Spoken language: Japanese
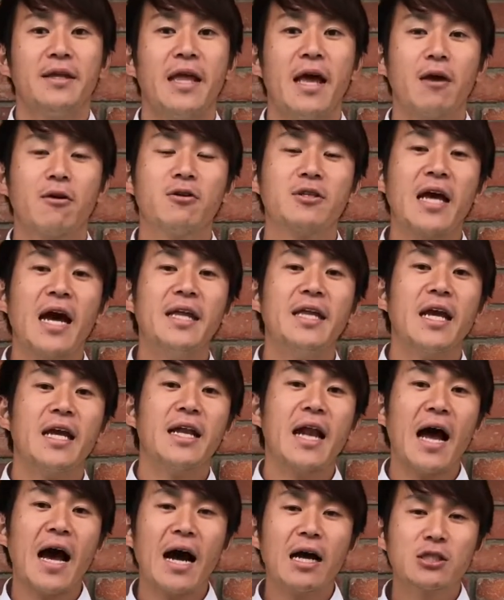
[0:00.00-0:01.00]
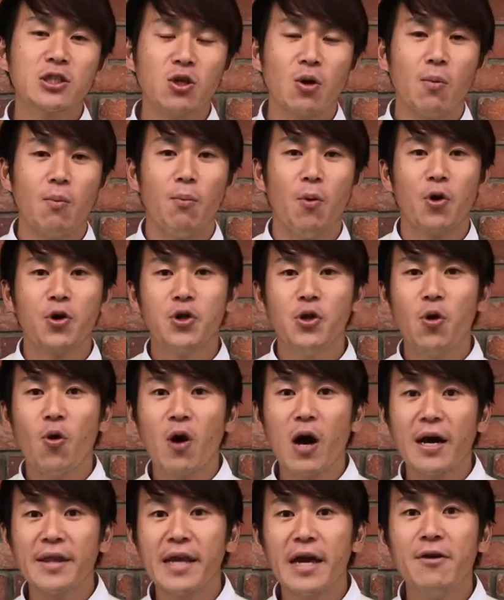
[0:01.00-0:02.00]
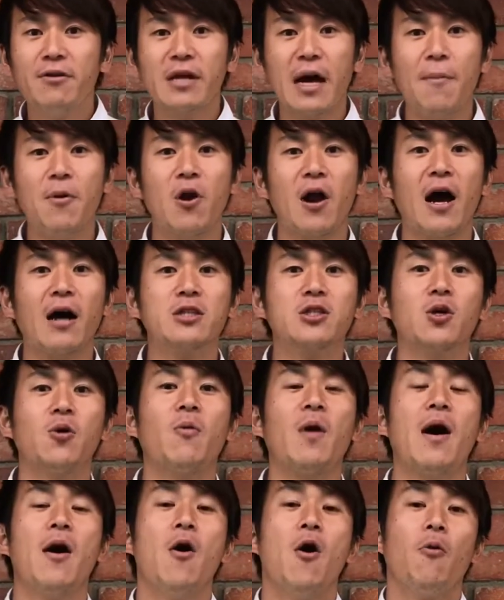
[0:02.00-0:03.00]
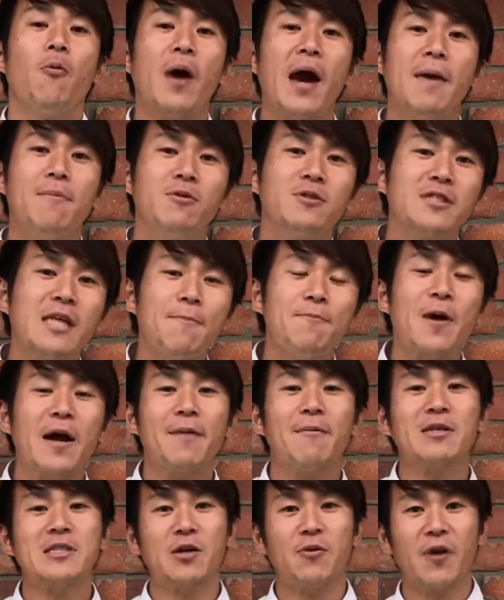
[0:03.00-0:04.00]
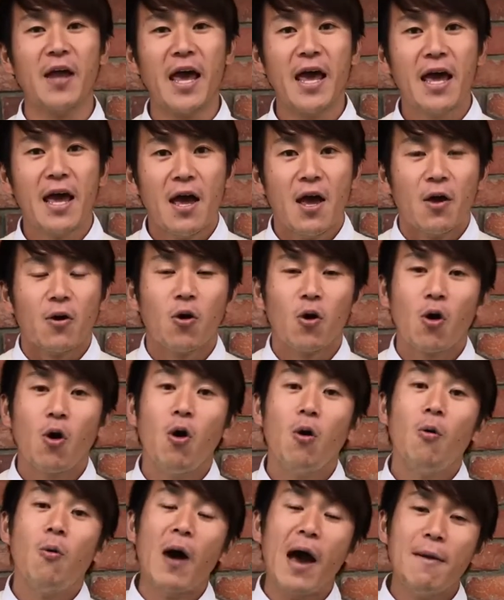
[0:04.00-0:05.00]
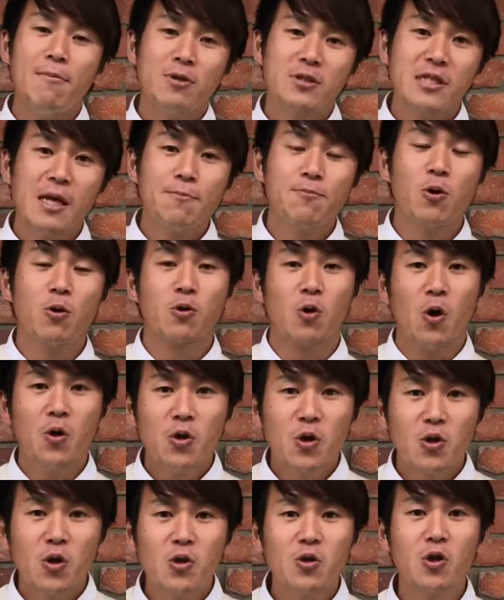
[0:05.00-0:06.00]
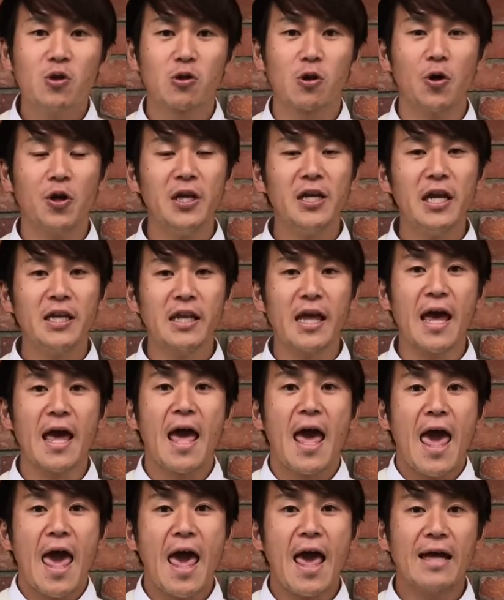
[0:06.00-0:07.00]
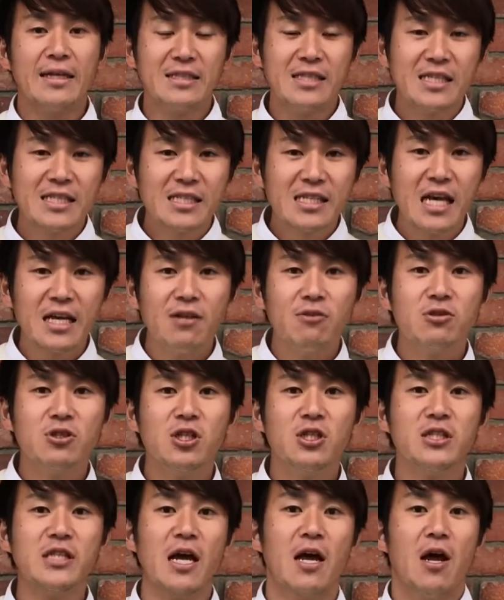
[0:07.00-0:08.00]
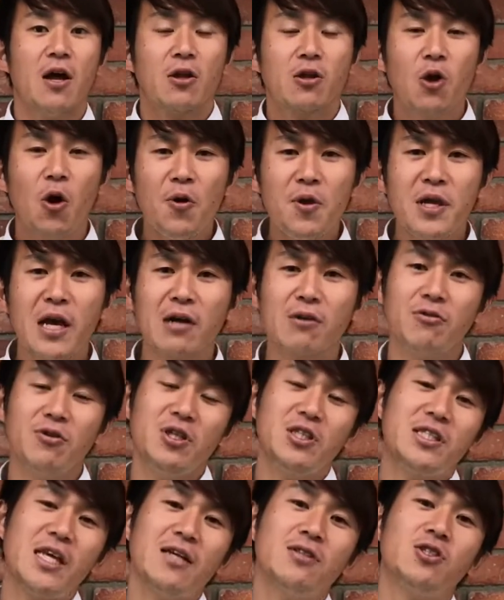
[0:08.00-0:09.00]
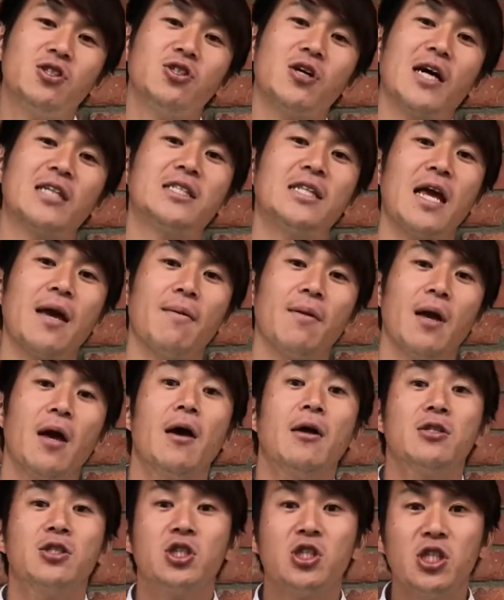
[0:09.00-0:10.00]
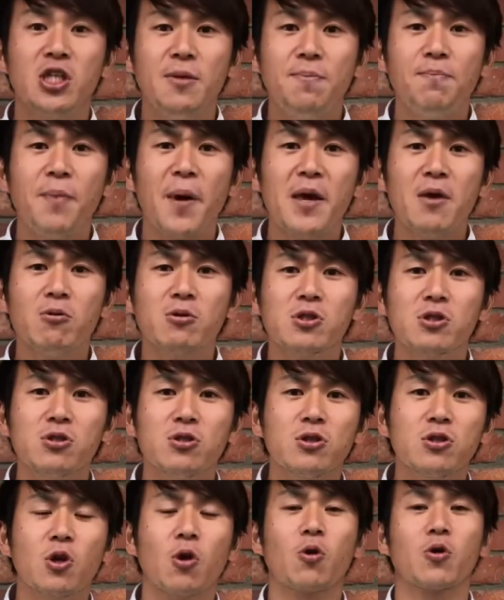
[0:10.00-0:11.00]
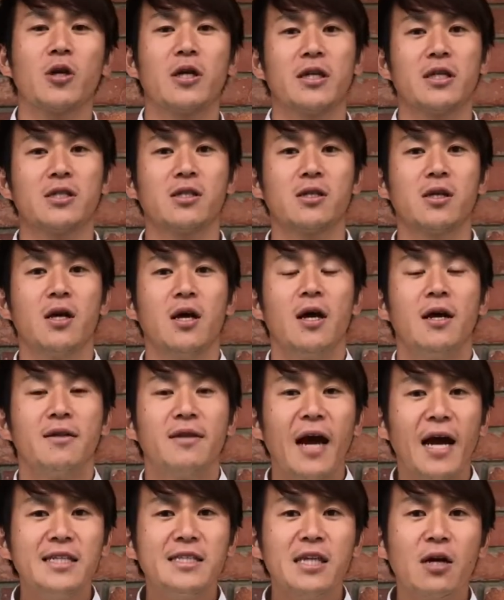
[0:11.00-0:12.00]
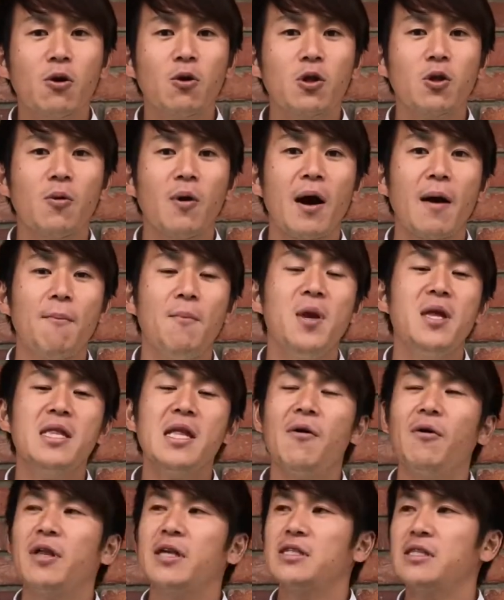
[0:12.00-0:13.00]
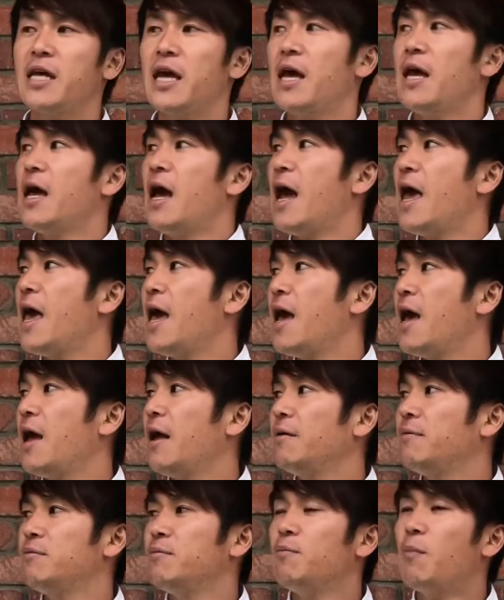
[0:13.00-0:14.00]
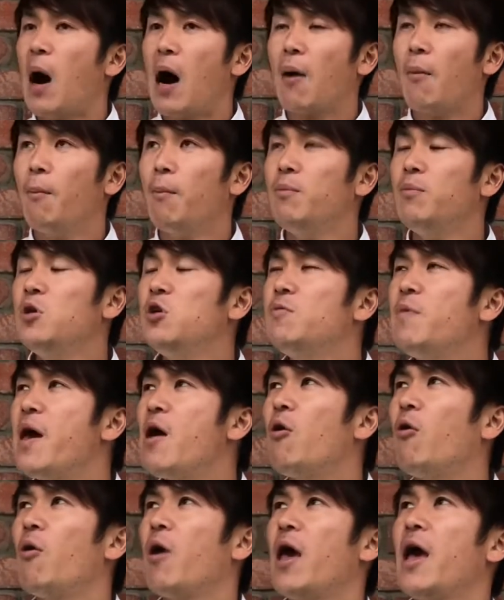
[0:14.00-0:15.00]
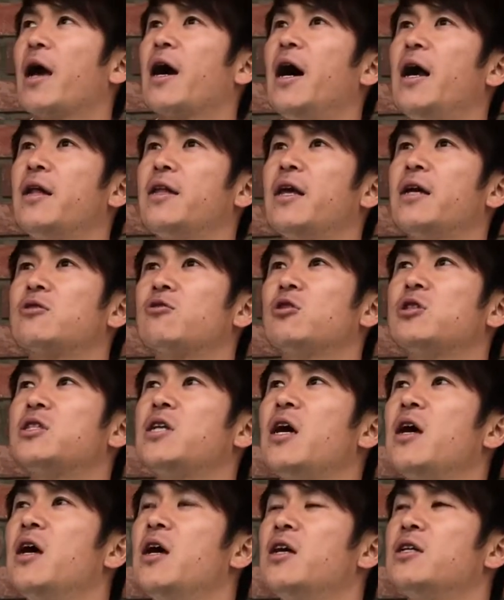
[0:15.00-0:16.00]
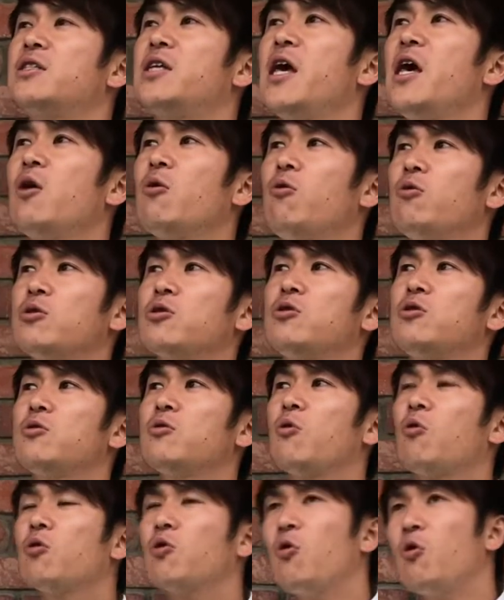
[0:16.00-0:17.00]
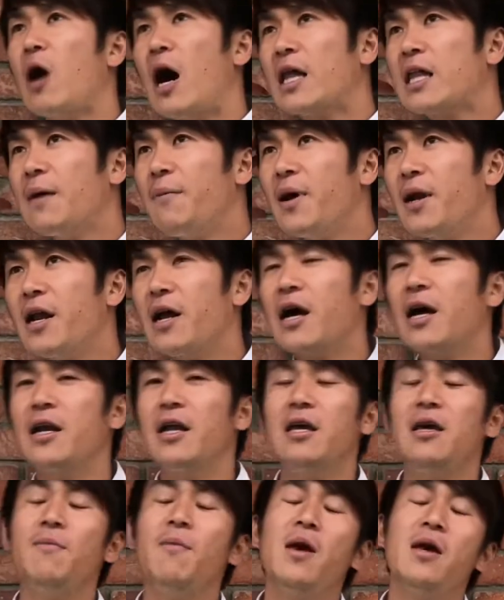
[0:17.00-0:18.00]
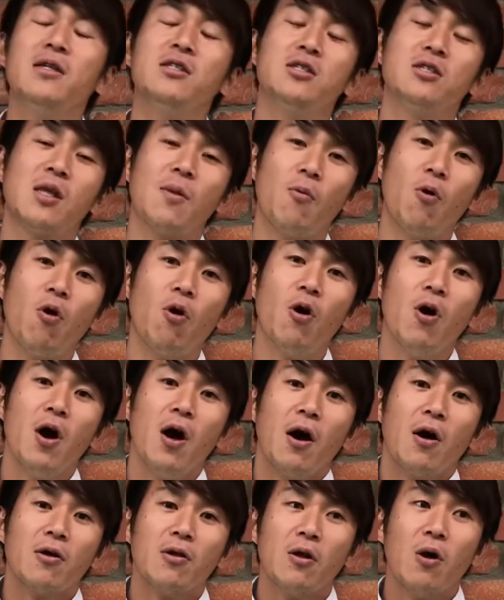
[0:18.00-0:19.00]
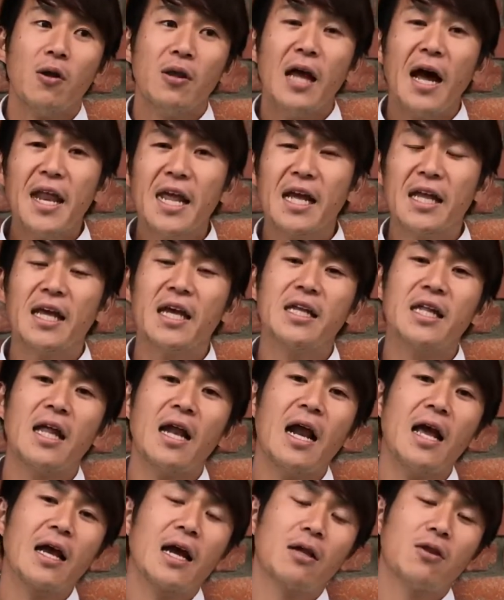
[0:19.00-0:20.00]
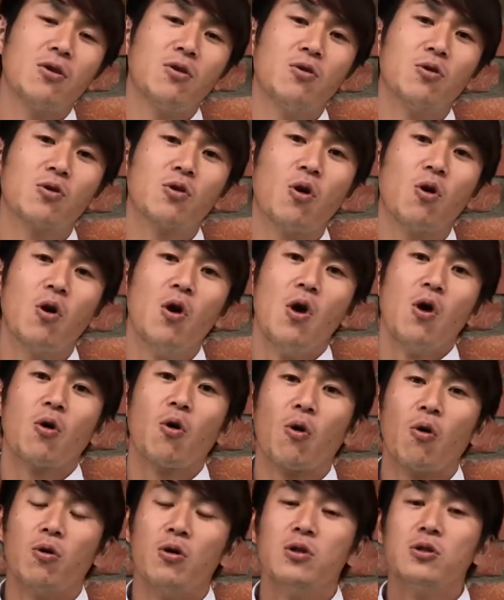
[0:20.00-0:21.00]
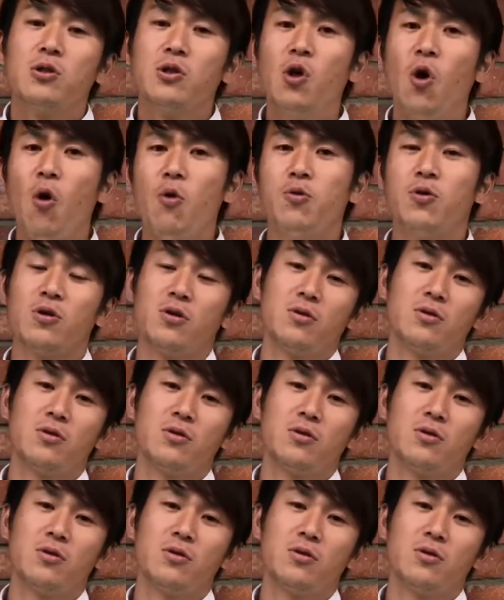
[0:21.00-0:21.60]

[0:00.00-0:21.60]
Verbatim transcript: で具体的なアクション目標を叶えるためのアクションは5ステップありましたよねこの5ステップをどんどんどんどん取り入れて、えー、実践に移してとにかく2018年失敗をするということなんです大事なことはみんなはですね、えー、まあ、夢を描いてそして成功することを頭の中でイメージしても何ができてないかっていうとこの恐怖